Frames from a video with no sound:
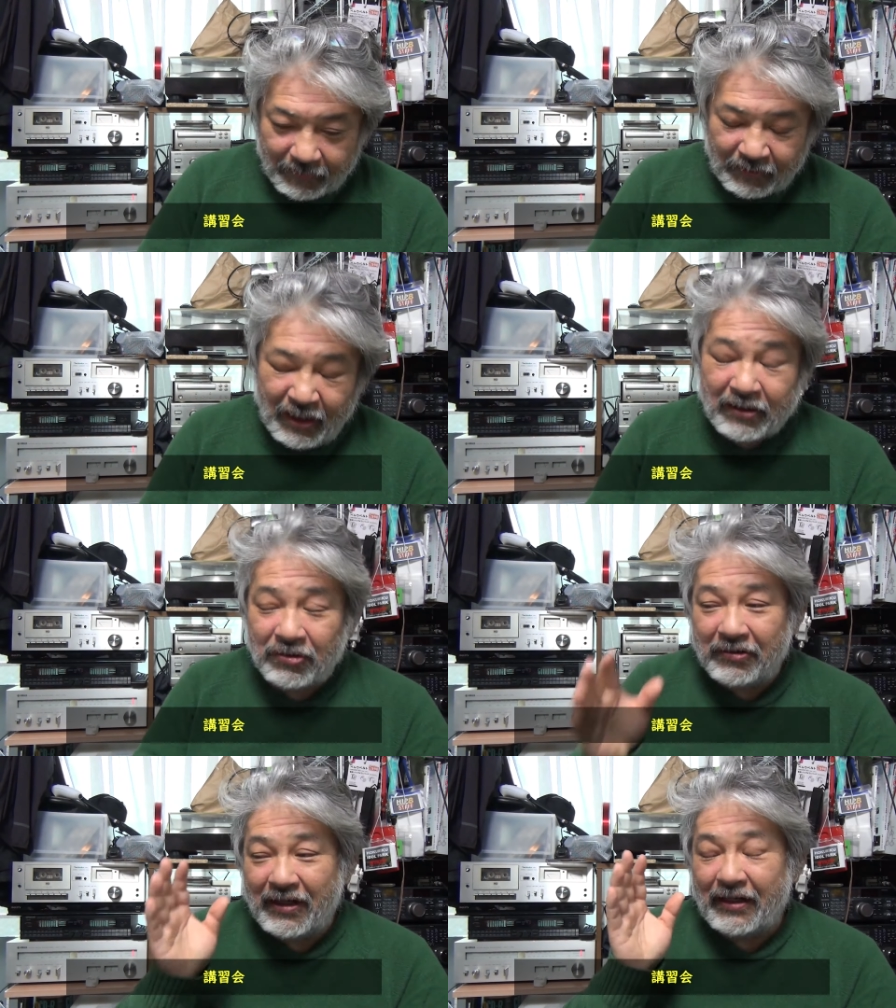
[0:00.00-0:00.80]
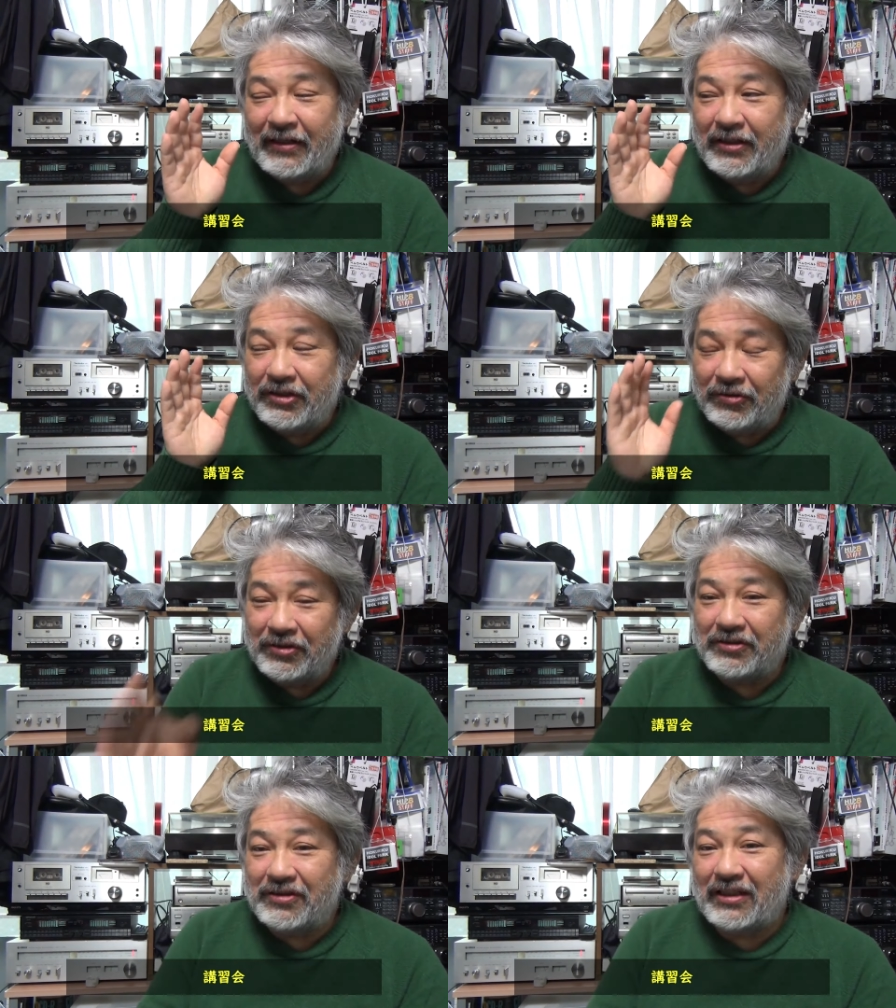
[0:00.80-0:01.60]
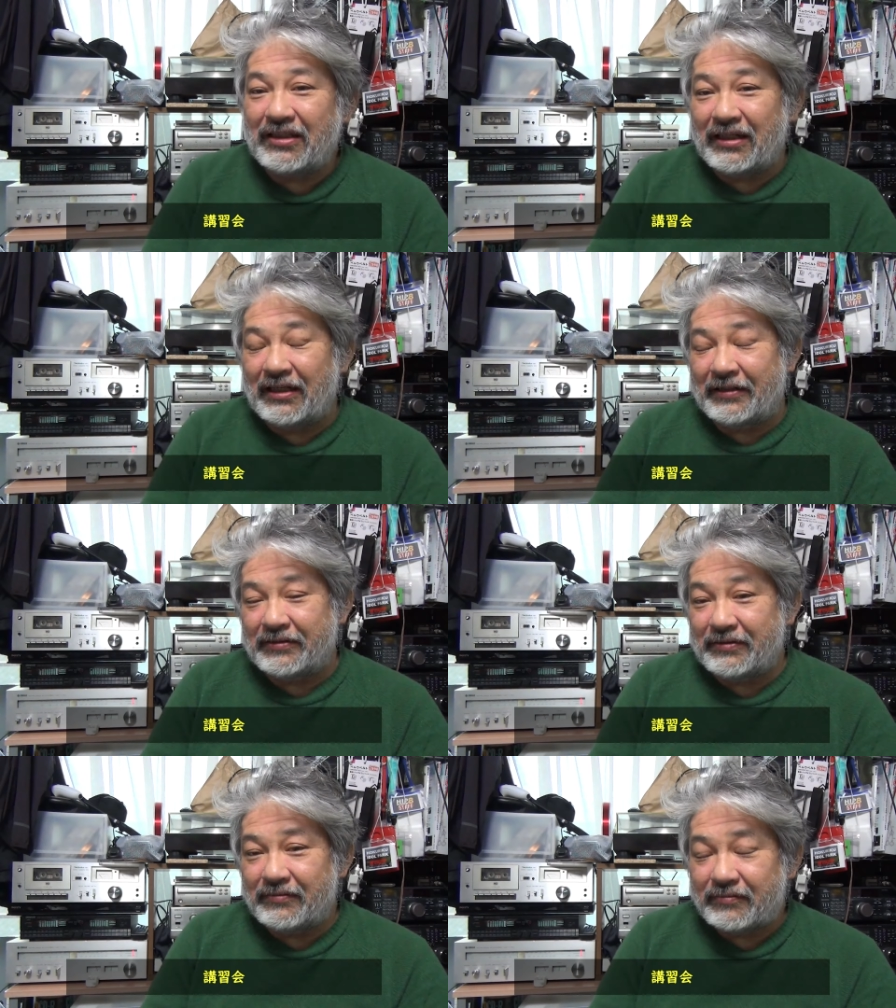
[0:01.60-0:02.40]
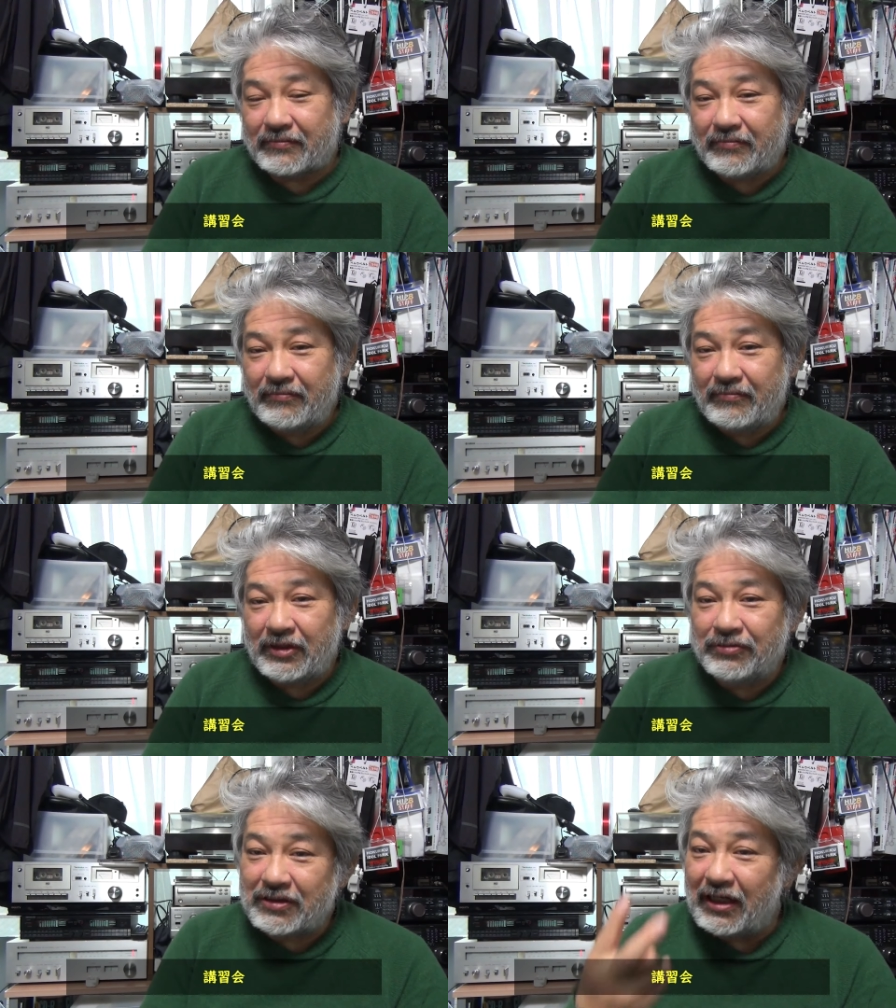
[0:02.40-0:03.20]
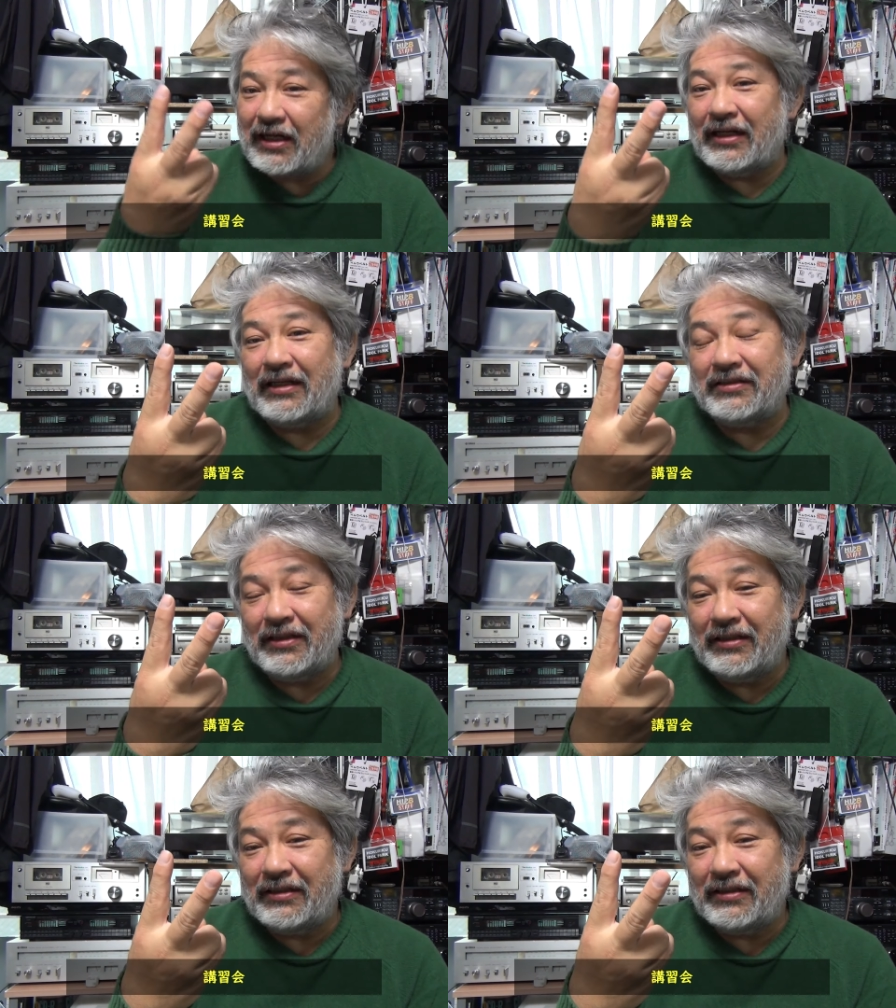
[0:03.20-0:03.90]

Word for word: でこれは4級だったら2日間なんですよね。